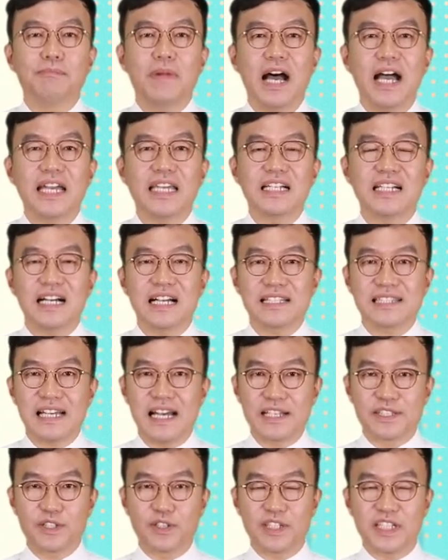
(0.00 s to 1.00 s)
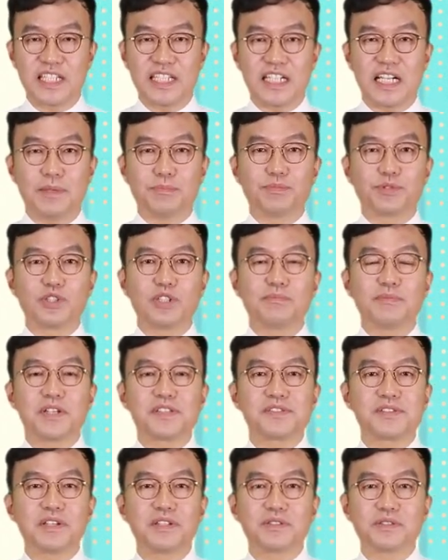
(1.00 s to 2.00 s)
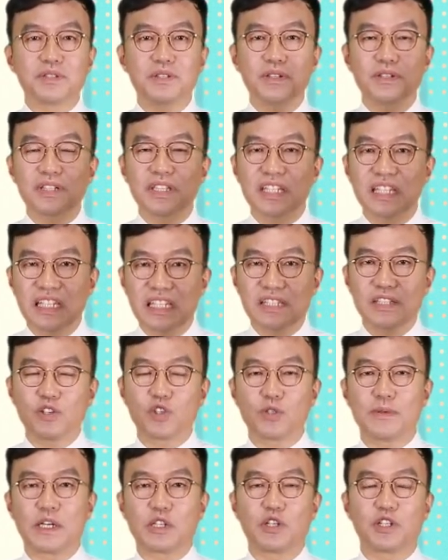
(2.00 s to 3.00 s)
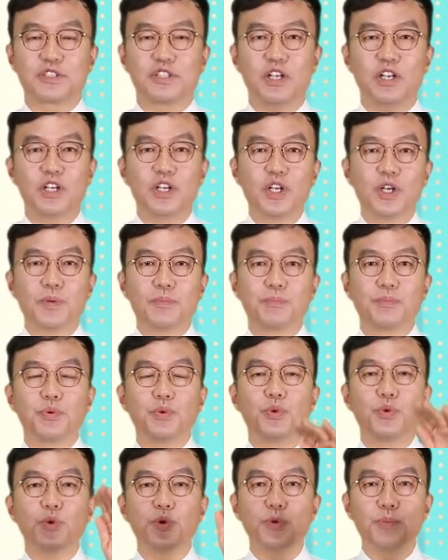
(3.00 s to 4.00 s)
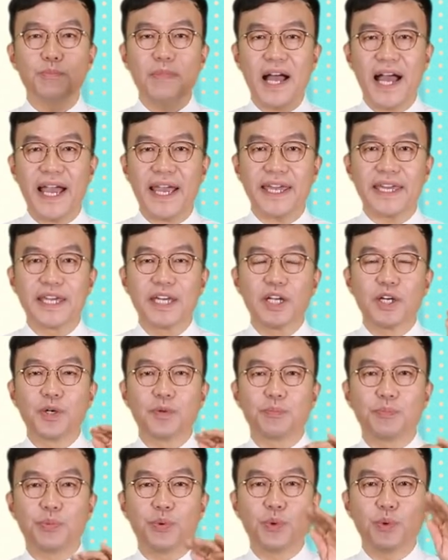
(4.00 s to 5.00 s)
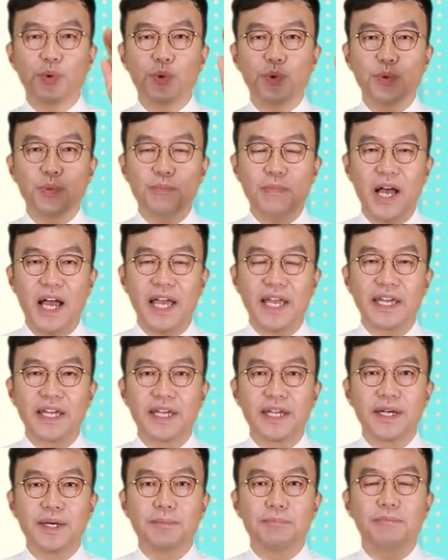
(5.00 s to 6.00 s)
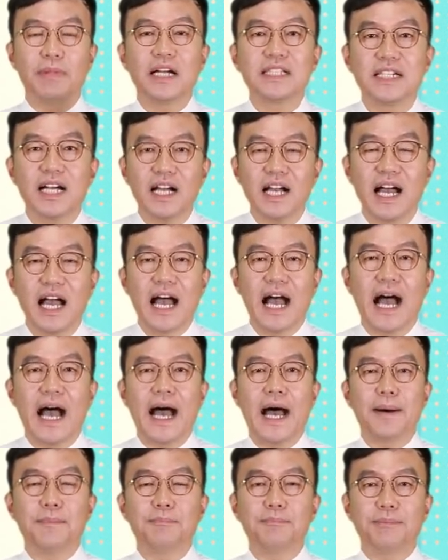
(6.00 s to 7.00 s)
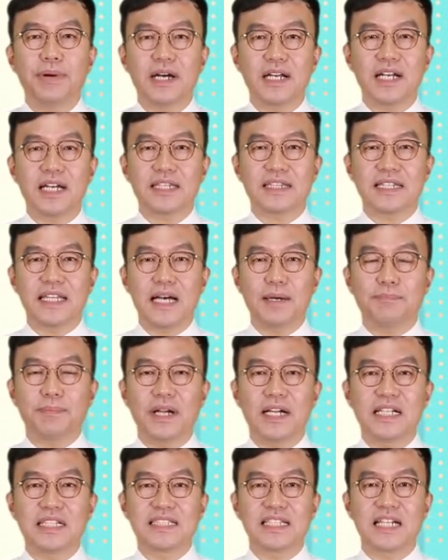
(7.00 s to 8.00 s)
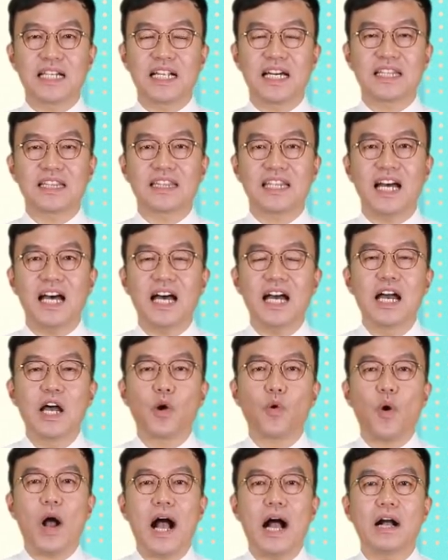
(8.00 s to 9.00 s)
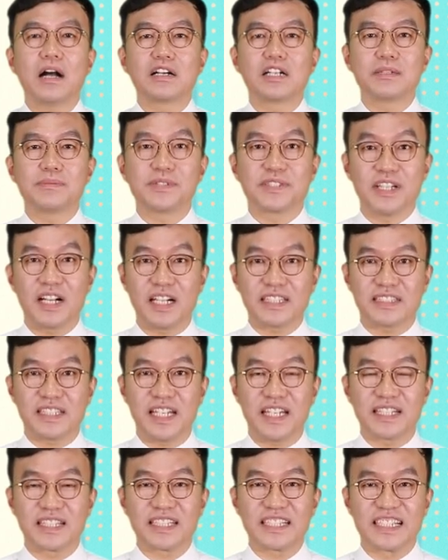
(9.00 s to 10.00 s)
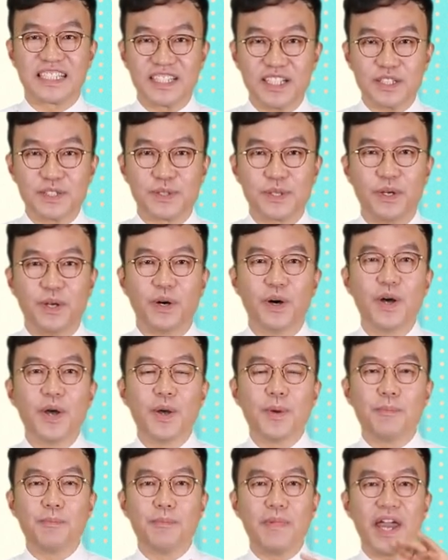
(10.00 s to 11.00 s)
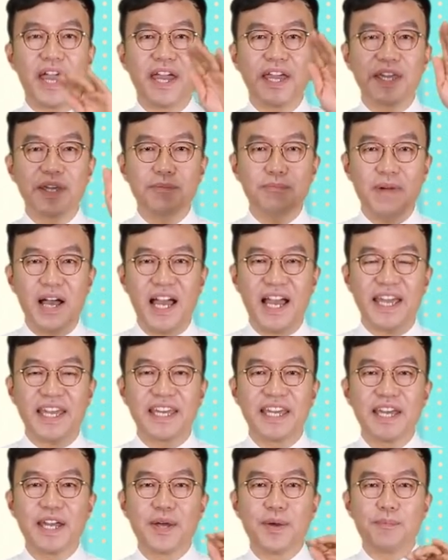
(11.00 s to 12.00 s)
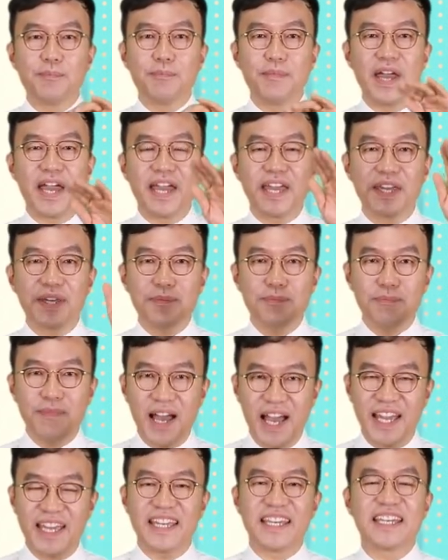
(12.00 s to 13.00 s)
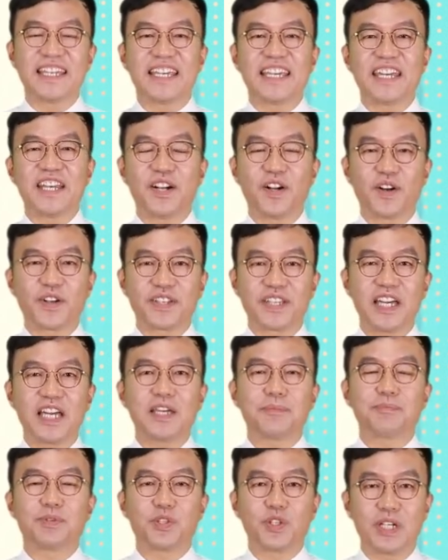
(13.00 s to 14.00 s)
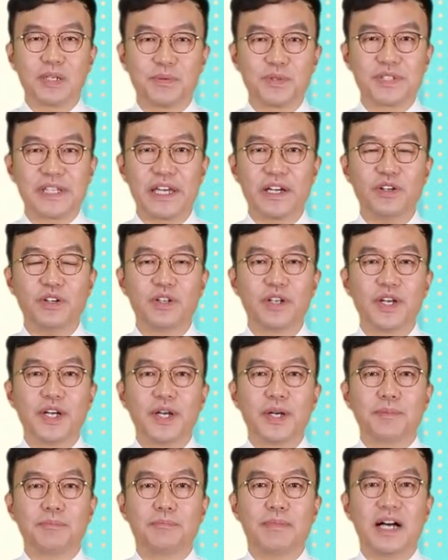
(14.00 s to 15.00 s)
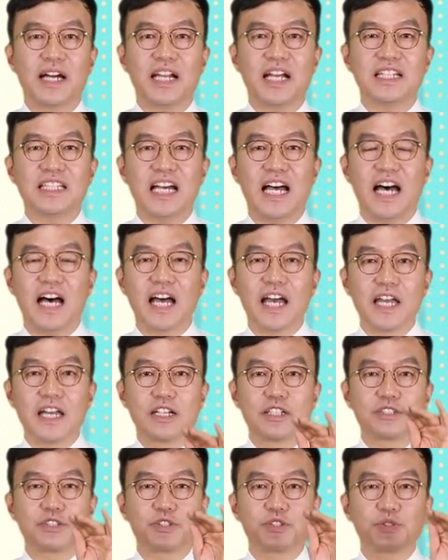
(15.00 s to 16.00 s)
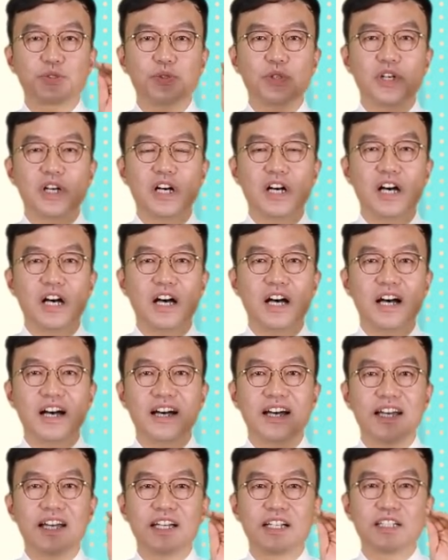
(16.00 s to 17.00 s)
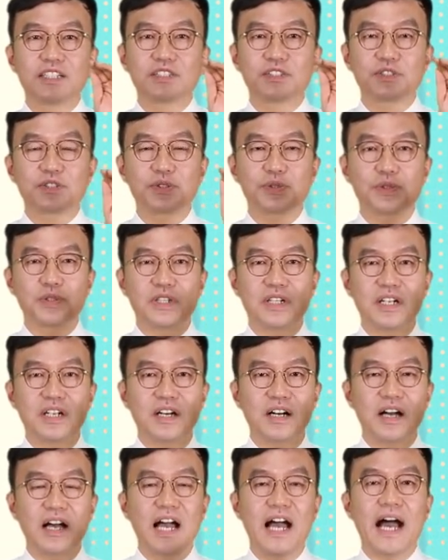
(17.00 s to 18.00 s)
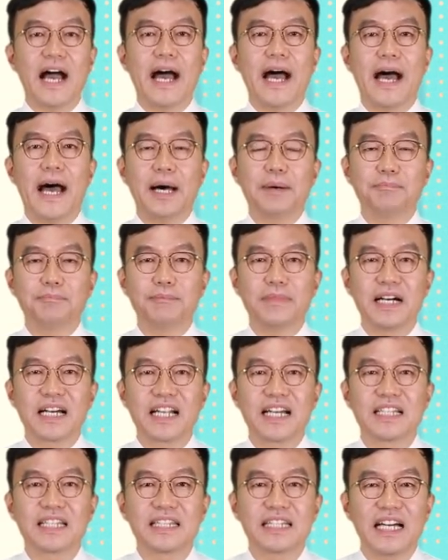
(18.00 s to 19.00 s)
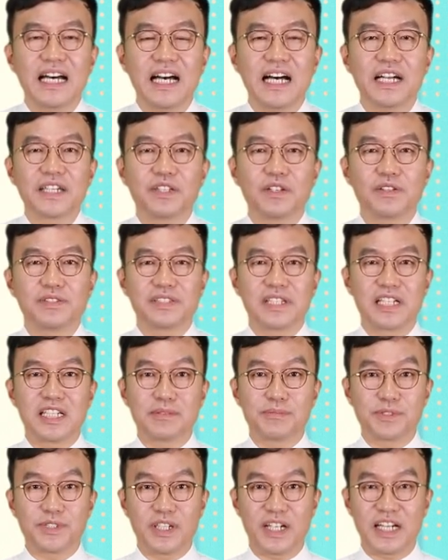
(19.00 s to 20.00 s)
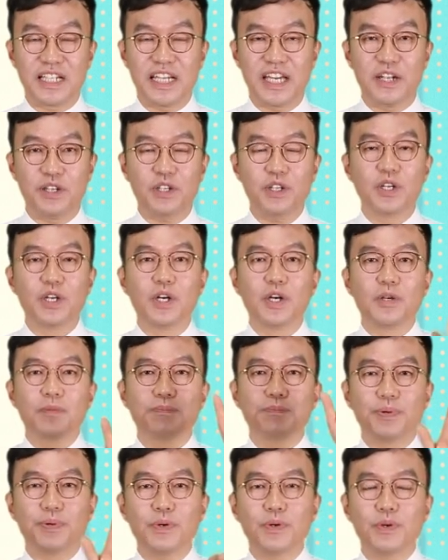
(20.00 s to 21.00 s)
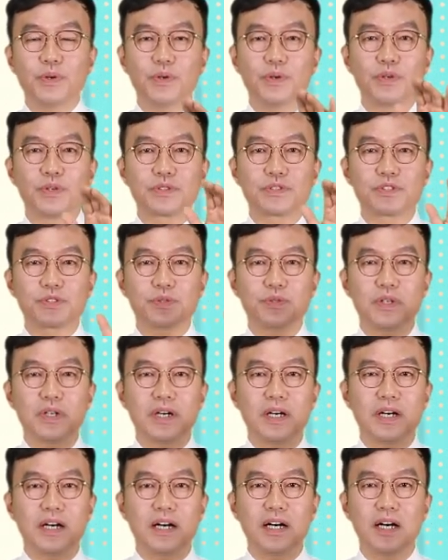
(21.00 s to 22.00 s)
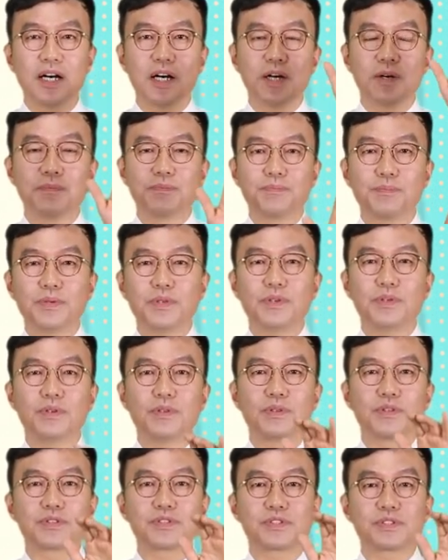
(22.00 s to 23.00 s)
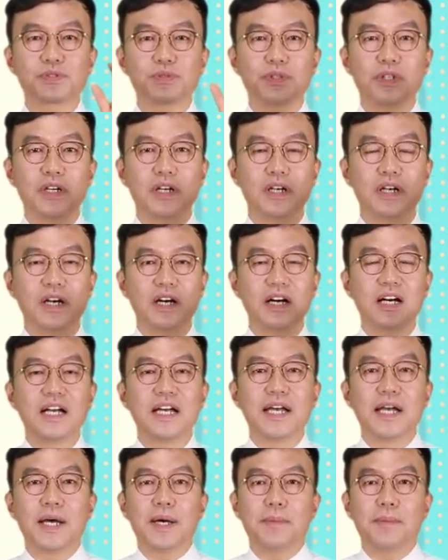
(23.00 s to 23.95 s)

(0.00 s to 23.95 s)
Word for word: 마이가 사성이니까 뿔을 몇 성으로? 이성으로 바꿔서 보마이, 보마이. 만약 안 팔았다, 팔지 않았다, 과거를 부정할땐 그렇죠. 메이마이, 메이마이. 이렇게 비교해 보세요. 말하다, 슈어, 슈어. 안 말한다, 현재를 부정하네요 뽀, 슈어, 뽀, 슈어.